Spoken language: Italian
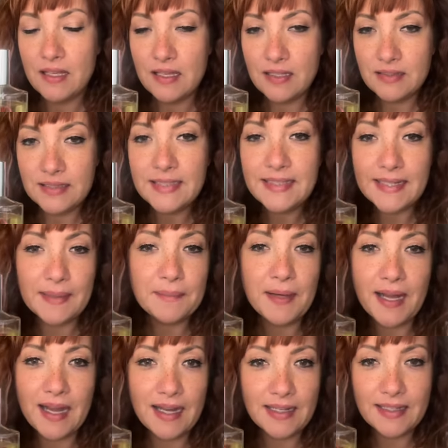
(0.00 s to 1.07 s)
di
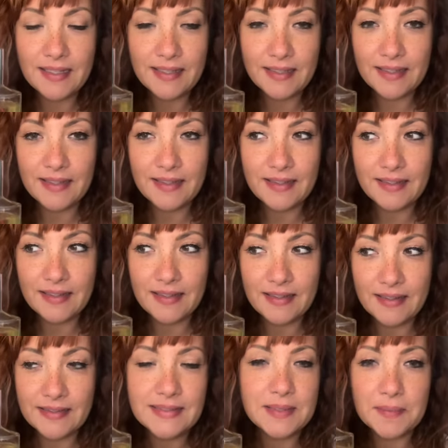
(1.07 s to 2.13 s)
crema
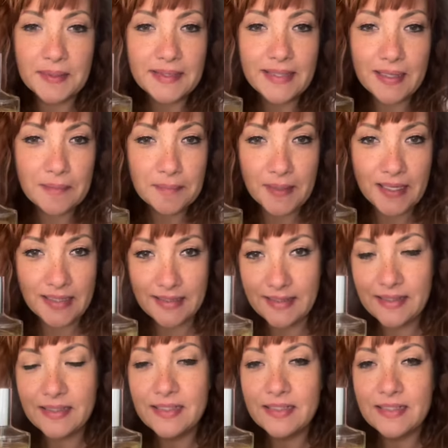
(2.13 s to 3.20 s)
anche che si mette al
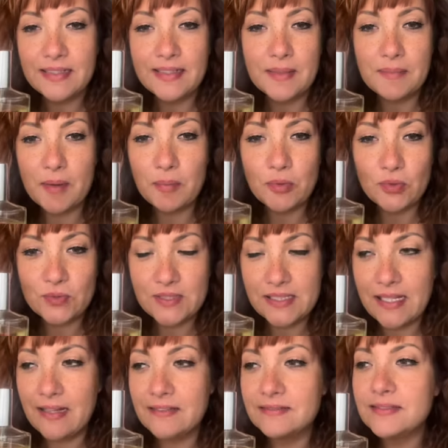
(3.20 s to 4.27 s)
mare crema
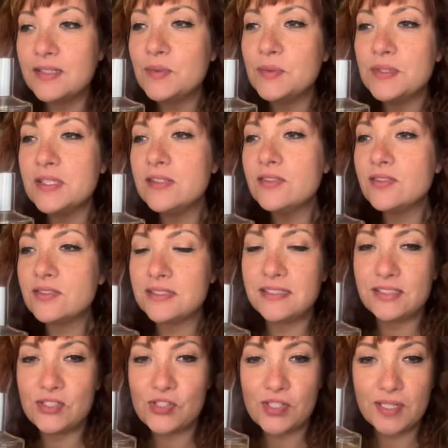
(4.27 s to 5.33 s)
abbronzante quindi io
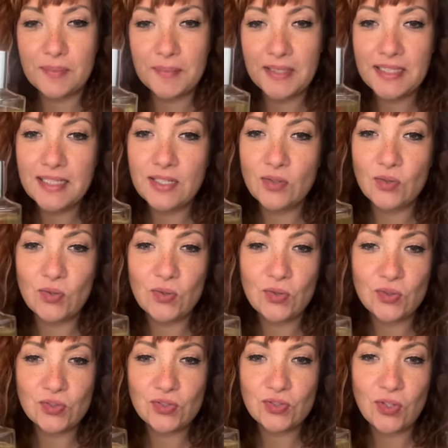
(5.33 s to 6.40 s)
sinceramente
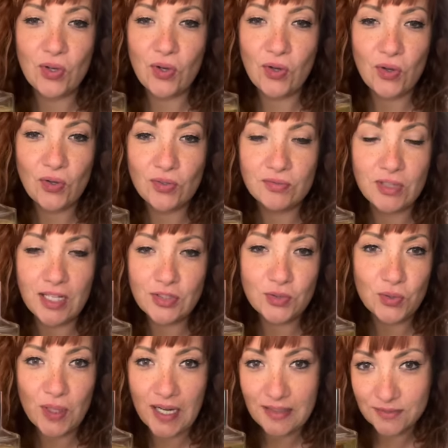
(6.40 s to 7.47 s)
lo, lo sto
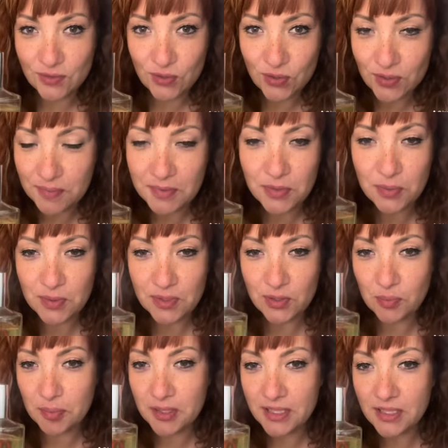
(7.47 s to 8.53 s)
adorando in
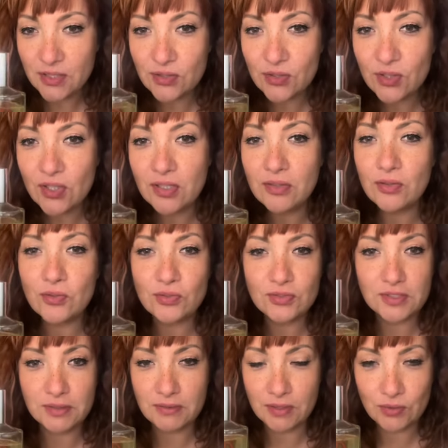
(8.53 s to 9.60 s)
questo periodo, lo
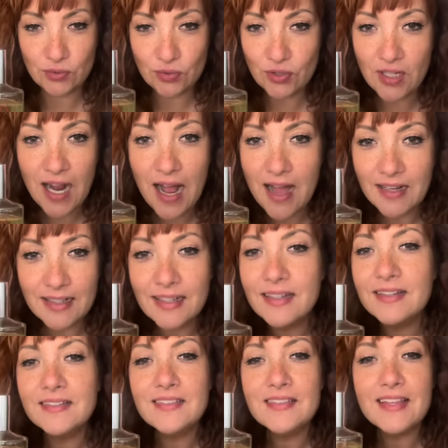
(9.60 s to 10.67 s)
continuo ad
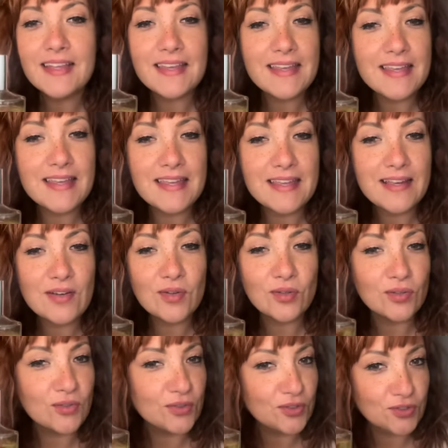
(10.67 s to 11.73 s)
adorare e
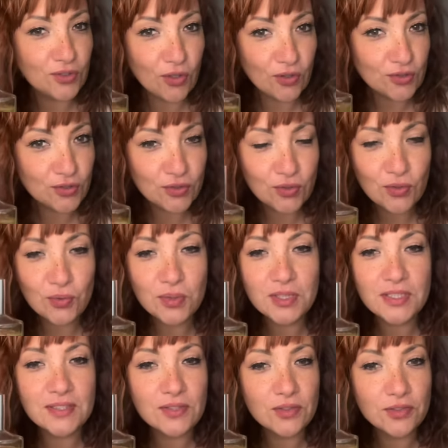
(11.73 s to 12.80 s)
lo, lo, indosso,
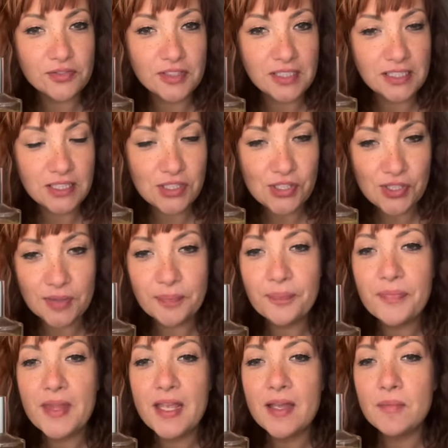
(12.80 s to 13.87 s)
quindi sono
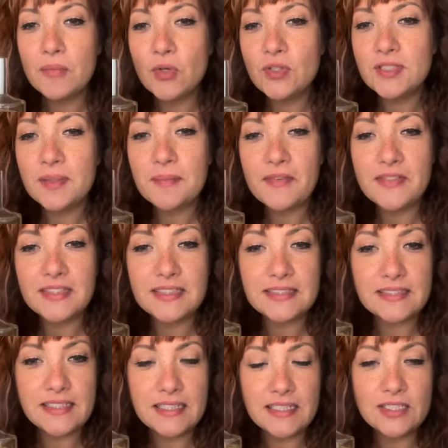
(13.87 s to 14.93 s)
felice. Molte mi
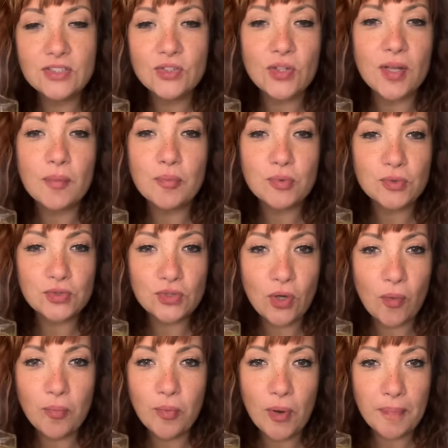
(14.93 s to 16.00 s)
avete scritto che
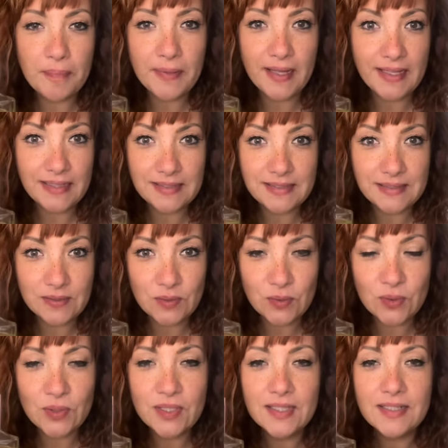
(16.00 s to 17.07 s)
purtroppo ha
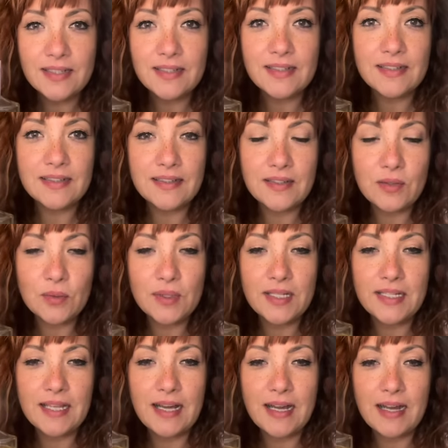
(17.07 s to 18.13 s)
perso eh,
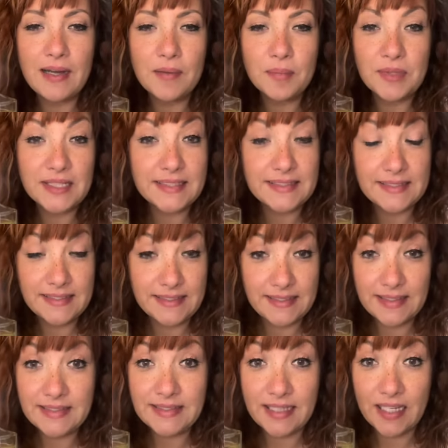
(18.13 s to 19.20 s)
quella
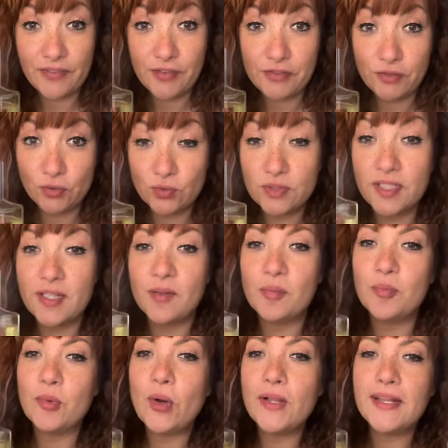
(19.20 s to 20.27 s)
persistenza che aveva un
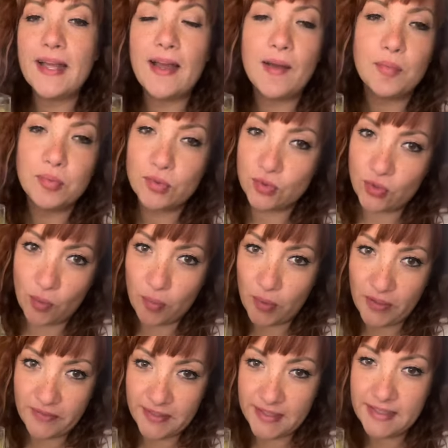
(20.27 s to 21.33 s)
tempo ed è
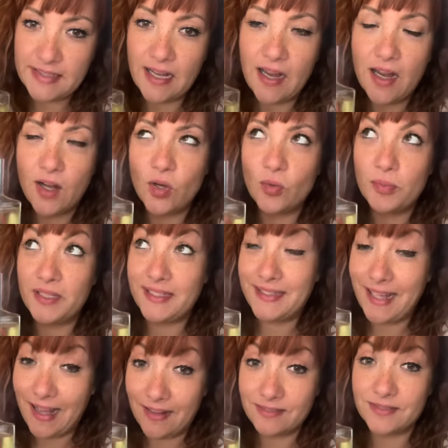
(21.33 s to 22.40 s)
purtroppo la verità,
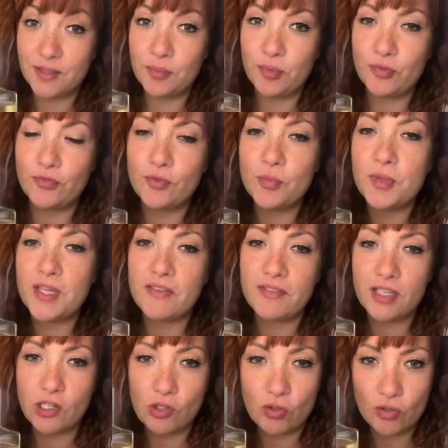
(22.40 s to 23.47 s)
come tanti profumi che
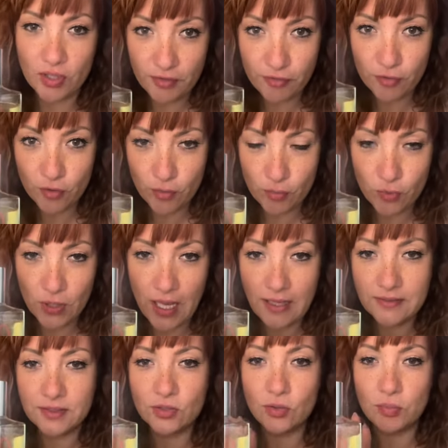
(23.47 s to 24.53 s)
vengono
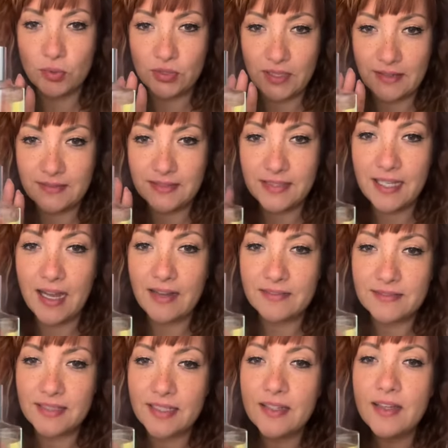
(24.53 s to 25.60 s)
riformulati dopo tanti
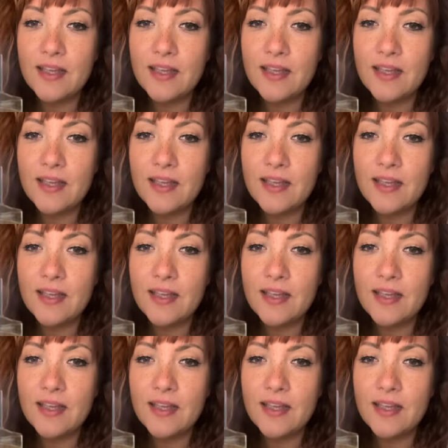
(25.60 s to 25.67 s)
anni